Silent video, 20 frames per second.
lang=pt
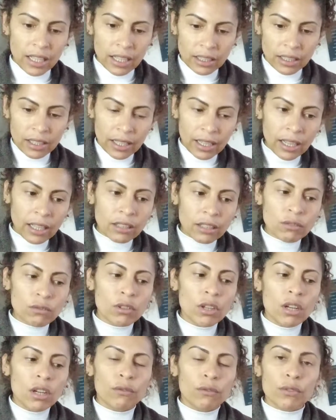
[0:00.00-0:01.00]
retraiam,
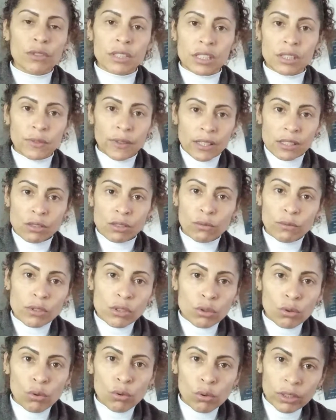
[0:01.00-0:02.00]
vocês façam
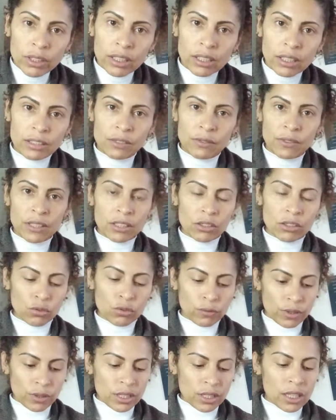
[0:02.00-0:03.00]
escolha nas vidas de
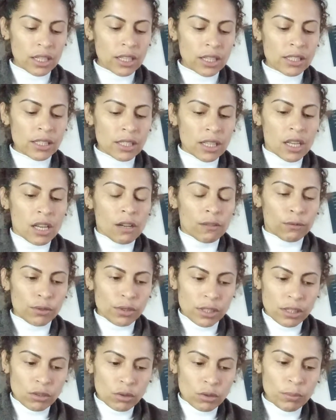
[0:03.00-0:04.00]
vocês,
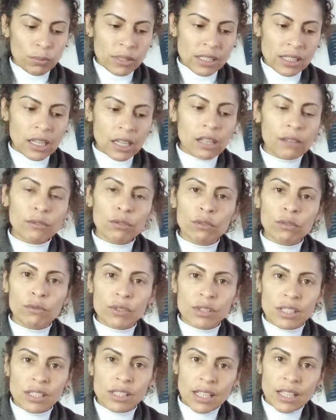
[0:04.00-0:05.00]
vocês observem o que
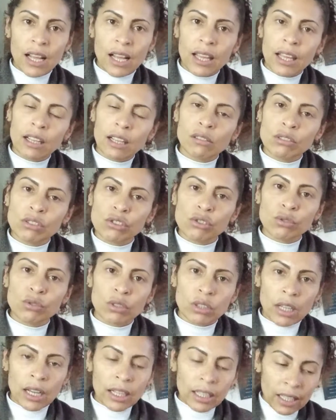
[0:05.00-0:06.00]
vocês carregam de,
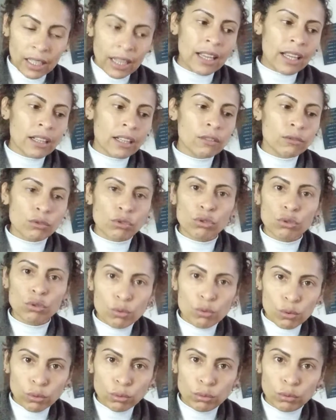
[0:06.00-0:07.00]
carregam de
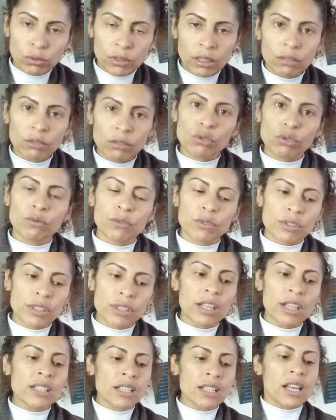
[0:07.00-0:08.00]
oculto dentro de
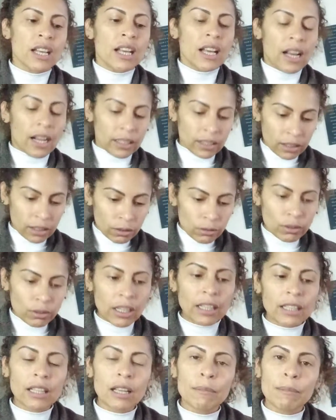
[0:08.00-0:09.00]
vocês, aquilo
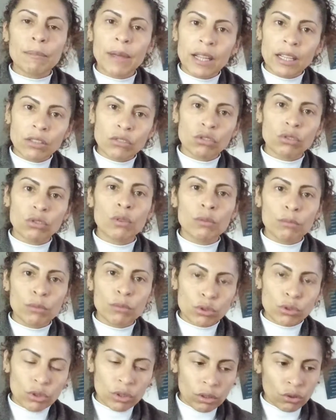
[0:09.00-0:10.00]
que ainda mexe no
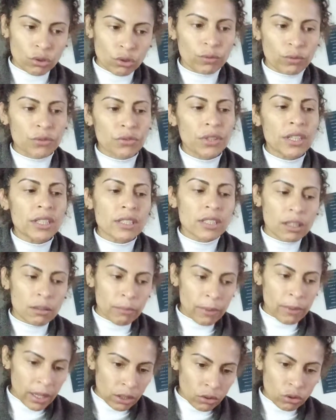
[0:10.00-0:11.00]
emocional de vocês, que
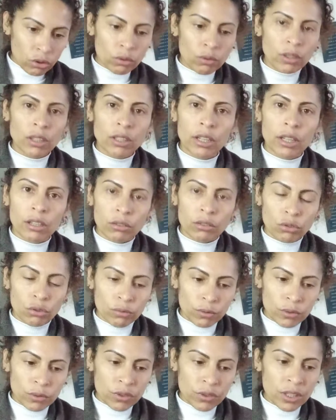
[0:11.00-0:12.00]
mexe no interno de
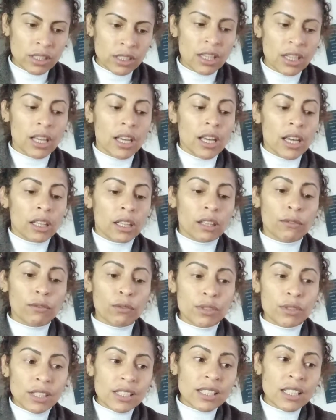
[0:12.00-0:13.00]
vocês, que
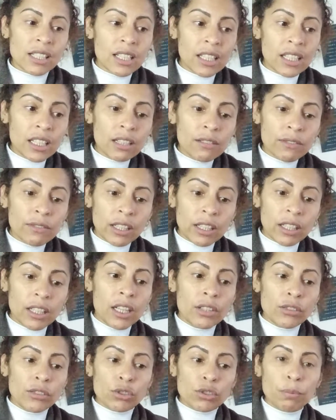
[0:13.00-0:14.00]
vocês se
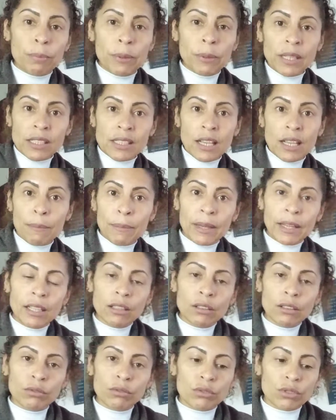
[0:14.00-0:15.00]
livrem de
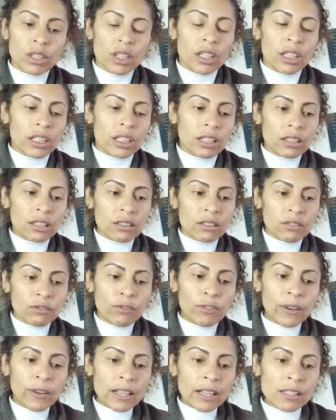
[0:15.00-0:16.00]
pensamentos que
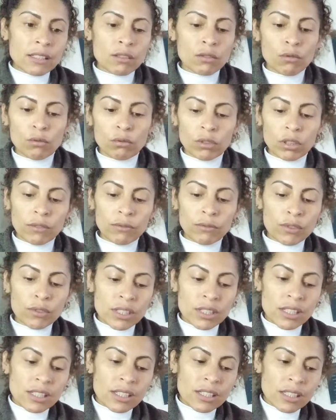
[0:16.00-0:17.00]
faça com que
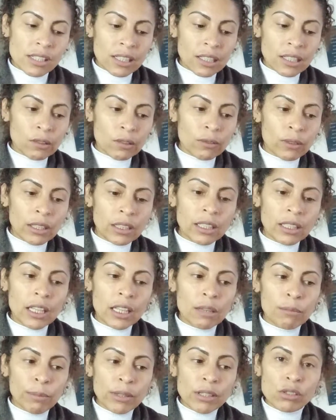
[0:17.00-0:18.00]
vocês se sintam aí de
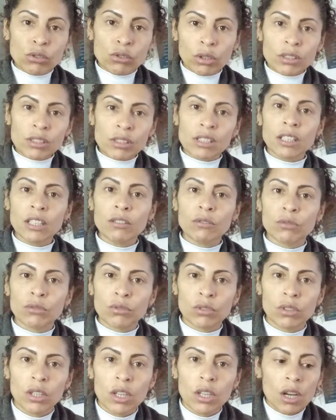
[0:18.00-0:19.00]
repente
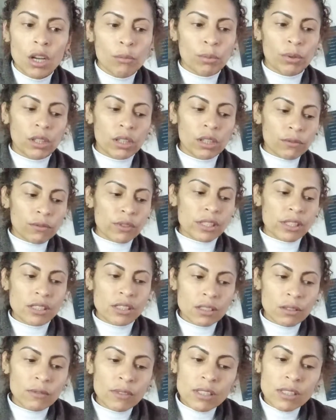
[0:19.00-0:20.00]
sozinhos, porque
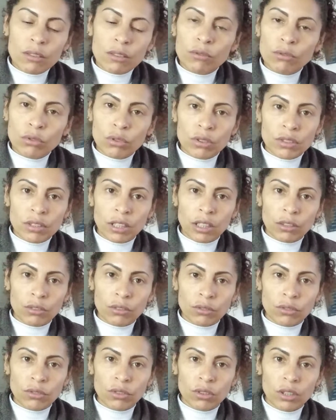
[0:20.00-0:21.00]
vocês não estão
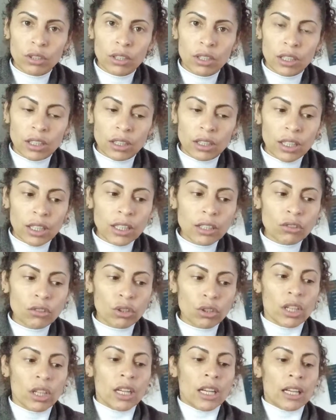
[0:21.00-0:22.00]
sozinhos.
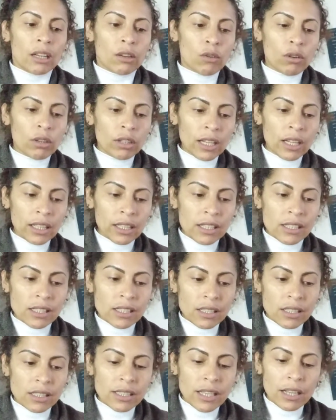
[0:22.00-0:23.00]
Entende? E qual que é a
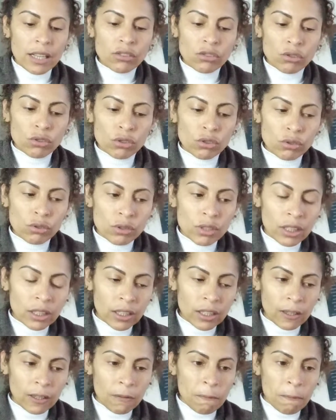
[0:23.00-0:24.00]
necessidade disso
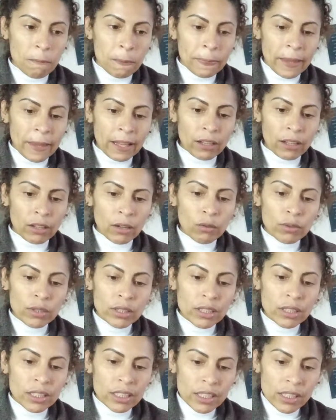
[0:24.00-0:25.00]
daqui? É, é o
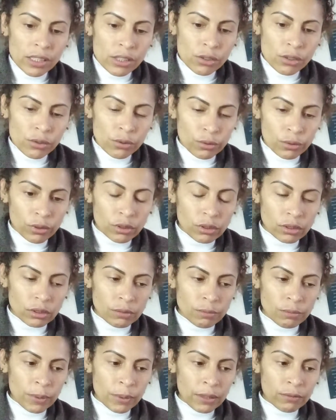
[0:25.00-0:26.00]
início
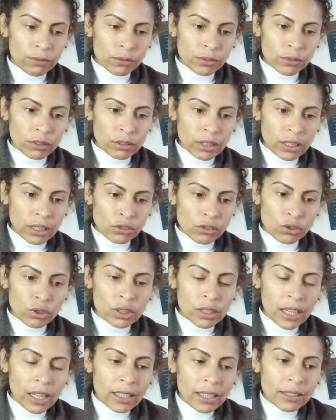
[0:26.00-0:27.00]
pra, da
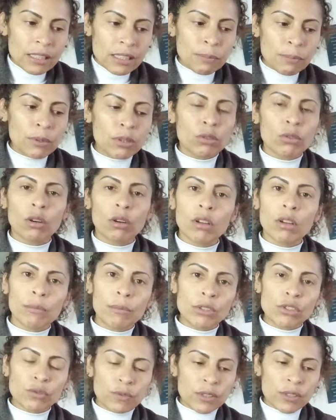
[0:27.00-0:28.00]
jornada espiritual,
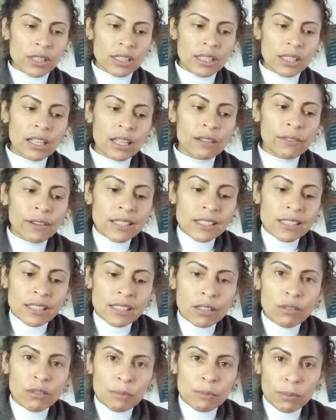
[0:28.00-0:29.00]
realmente, você, da
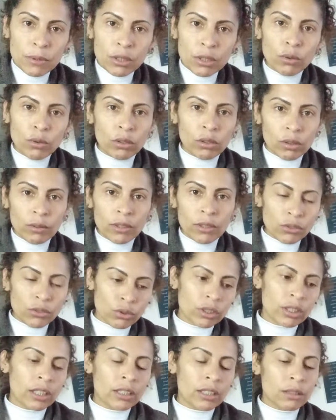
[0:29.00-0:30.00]
elevação espiritual, não é a
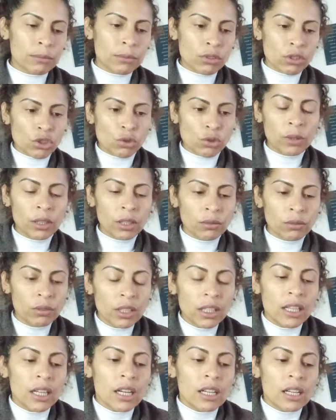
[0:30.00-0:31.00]
jornada, minha gente, perdão,
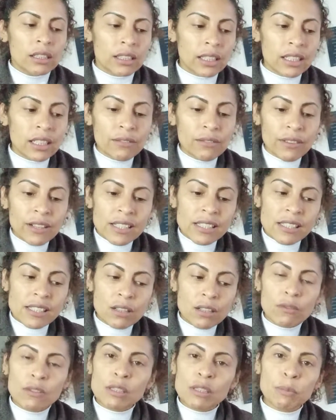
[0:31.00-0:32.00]
da
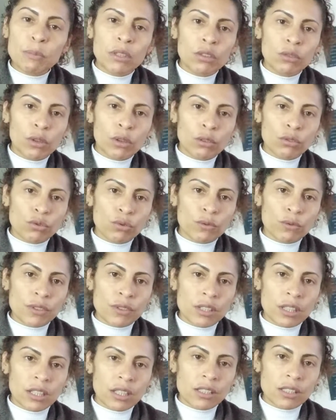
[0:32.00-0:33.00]
elevação espiritual de
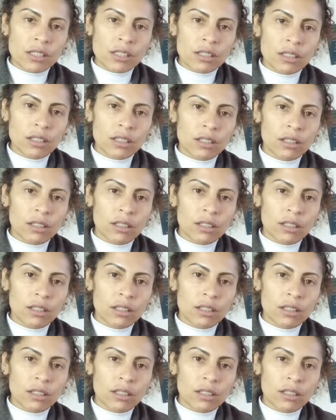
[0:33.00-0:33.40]
vocês.